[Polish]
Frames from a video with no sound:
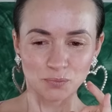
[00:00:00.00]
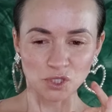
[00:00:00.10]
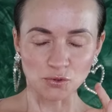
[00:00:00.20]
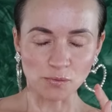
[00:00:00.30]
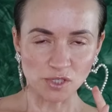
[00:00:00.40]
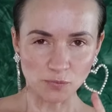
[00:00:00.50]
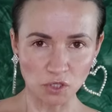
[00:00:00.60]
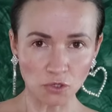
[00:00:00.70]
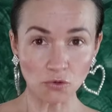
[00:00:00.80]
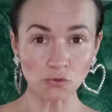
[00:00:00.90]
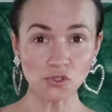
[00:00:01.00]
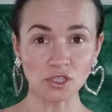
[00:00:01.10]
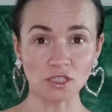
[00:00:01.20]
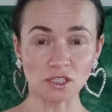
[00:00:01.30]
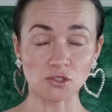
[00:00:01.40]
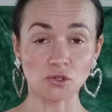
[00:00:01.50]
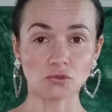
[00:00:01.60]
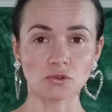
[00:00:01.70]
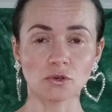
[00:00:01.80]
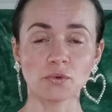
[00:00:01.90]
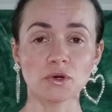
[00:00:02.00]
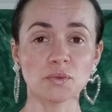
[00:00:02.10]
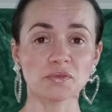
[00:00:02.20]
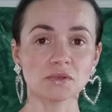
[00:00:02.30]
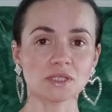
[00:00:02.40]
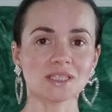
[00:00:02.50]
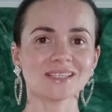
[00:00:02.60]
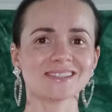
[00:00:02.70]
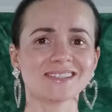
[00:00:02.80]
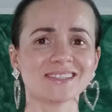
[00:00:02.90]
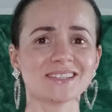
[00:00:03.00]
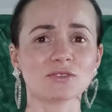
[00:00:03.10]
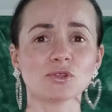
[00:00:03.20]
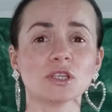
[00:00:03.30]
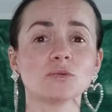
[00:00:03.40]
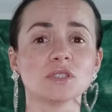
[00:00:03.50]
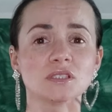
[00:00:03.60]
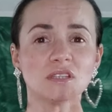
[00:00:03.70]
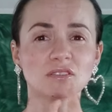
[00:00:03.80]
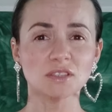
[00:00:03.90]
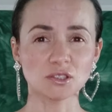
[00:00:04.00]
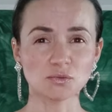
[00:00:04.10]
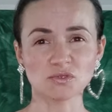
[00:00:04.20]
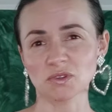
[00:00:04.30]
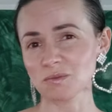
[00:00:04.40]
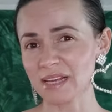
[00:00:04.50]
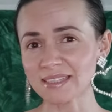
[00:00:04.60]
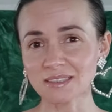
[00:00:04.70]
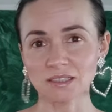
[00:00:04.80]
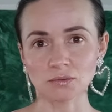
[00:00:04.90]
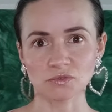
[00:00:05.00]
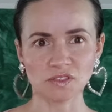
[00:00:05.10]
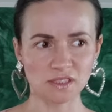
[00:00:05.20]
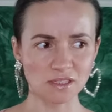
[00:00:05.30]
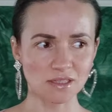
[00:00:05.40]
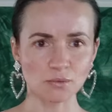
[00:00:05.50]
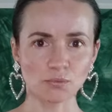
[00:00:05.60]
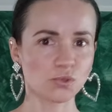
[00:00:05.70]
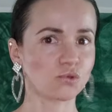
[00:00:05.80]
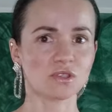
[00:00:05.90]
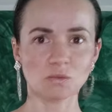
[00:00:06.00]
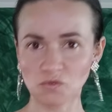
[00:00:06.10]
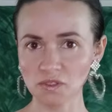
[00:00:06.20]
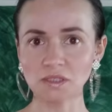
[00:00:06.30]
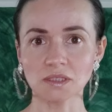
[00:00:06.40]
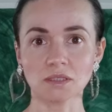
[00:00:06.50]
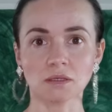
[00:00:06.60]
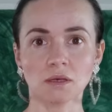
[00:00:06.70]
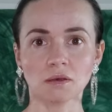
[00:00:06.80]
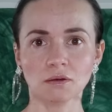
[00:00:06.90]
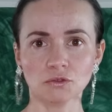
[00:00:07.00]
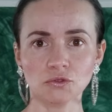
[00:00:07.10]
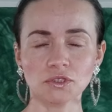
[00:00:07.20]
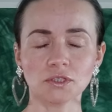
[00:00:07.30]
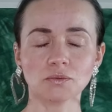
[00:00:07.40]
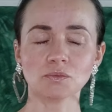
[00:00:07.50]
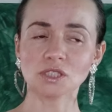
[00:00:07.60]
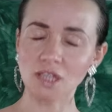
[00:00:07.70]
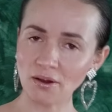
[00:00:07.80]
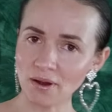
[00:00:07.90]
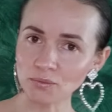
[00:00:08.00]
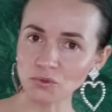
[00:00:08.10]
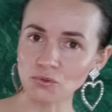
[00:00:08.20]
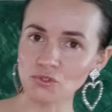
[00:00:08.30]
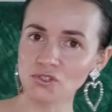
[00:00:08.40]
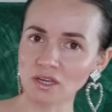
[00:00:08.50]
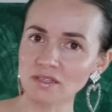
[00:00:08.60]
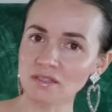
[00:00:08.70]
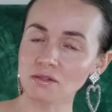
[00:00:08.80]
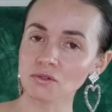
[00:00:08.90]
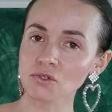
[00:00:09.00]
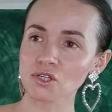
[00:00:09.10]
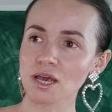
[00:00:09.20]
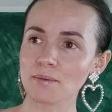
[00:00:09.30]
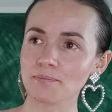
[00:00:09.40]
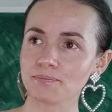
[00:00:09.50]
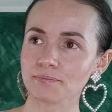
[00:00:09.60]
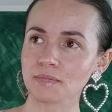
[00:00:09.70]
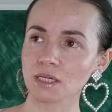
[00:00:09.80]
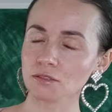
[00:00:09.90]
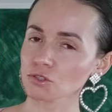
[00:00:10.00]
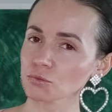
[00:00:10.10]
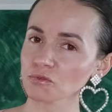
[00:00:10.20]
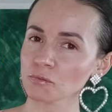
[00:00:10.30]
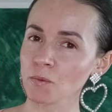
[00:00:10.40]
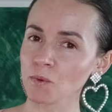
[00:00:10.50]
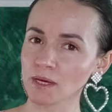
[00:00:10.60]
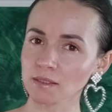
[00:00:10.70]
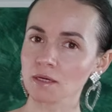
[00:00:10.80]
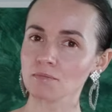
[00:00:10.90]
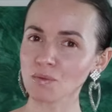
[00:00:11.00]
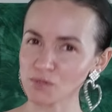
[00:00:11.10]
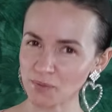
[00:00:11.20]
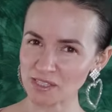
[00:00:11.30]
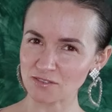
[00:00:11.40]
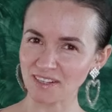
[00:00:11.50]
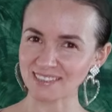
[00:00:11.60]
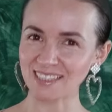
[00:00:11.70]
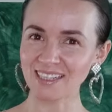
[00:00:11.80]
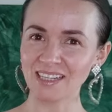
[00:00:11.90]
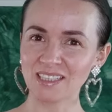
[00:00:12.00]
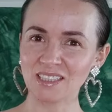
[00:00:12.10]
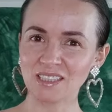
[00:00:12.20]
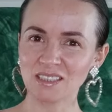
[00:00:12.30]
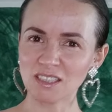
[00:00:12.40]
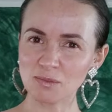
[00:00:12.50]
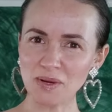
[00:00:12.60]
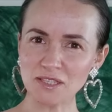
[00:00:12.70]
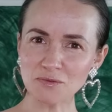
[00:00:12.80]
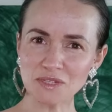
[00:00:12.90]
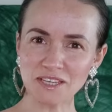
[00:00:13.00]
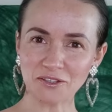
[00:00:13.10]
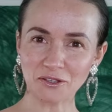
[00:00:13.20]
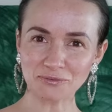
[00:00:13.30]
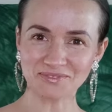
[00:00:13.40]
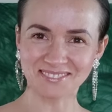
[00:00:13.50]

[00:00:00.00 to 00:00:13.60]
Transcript: przeszłam przez przeróżne rzeczy, które były powiązane z zanurzeniem się z największym swoim lękiem, wstydem, poczuciem winy, o których myślałam już często, że jak to się mówi popularnie, mam przepracowane. Nic bardziej mylnego.